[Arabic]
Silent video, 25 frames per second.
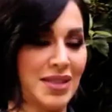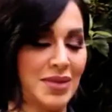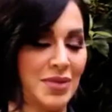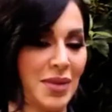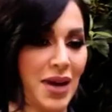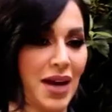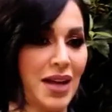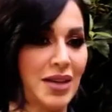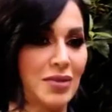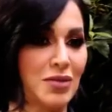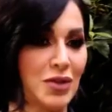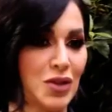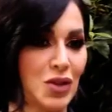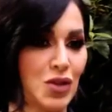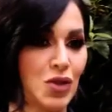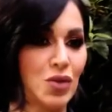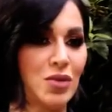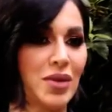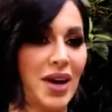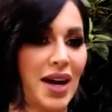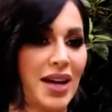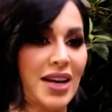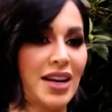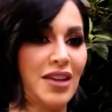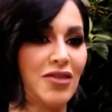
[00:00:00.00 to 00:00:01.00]
سمعت من شو
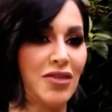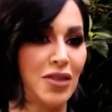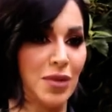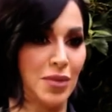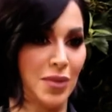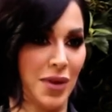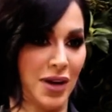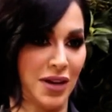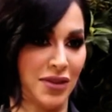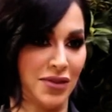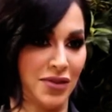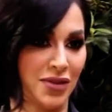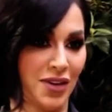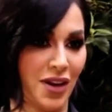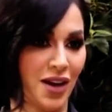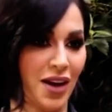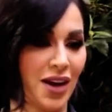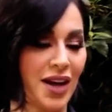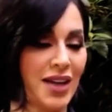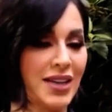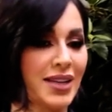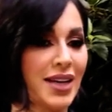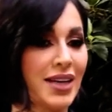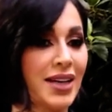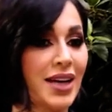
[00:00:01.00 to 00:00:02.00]
مألف
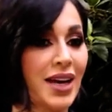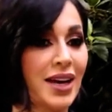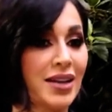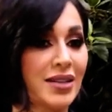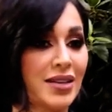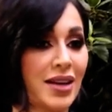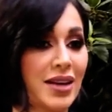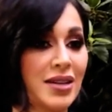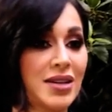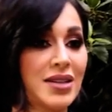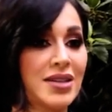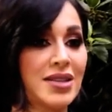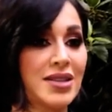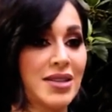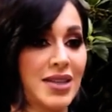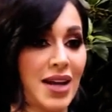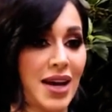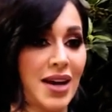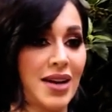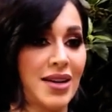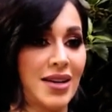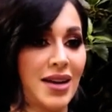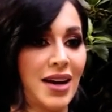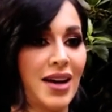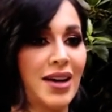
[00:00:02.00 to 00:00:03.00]
البارفان انك اخترت
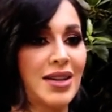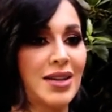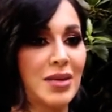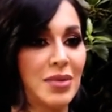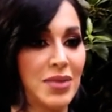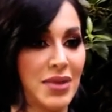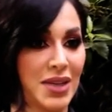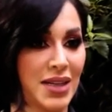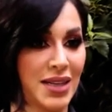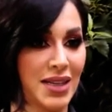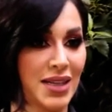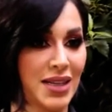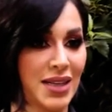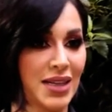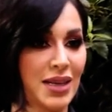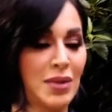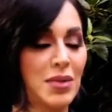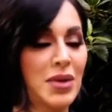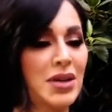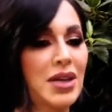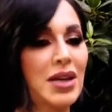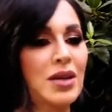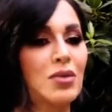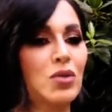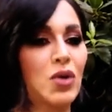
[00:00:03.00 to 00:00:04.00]
زهرة لبنانية
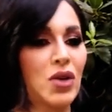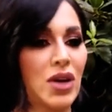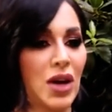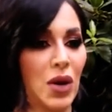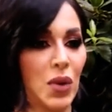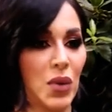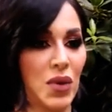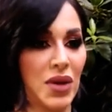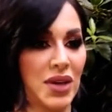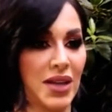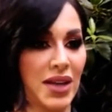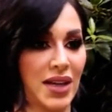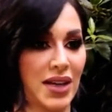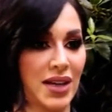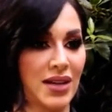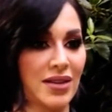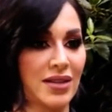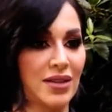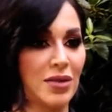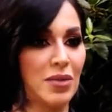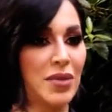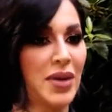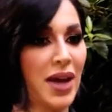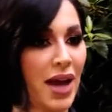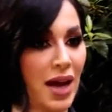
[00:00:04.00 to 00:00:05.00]
من المكونات
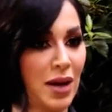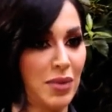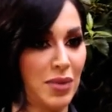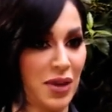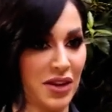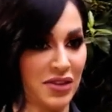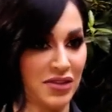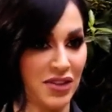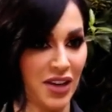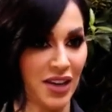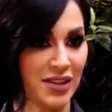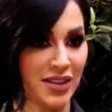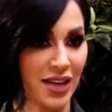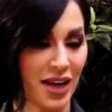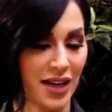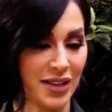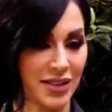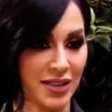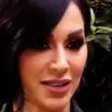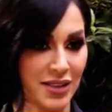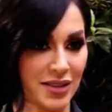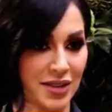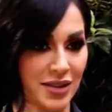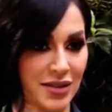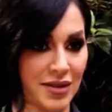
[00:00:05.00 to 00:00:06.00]
بهالبارفان
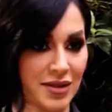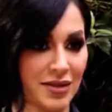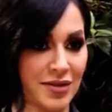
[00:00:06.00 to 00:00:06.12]
تحديدا